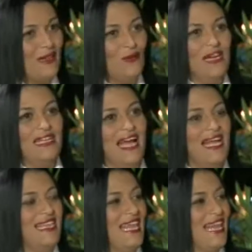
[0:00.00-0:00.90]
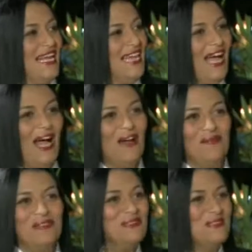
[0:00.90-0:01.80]
دعونا نتحدث
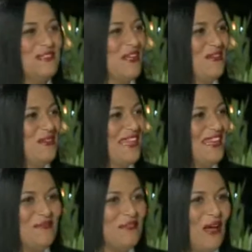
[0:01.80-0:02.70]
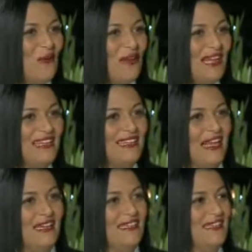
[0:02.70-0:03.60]
عنها من يريد أن يبدأ أولا
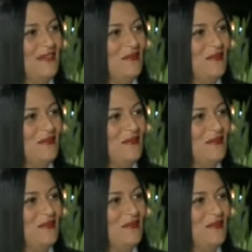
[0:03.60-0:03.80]
يعني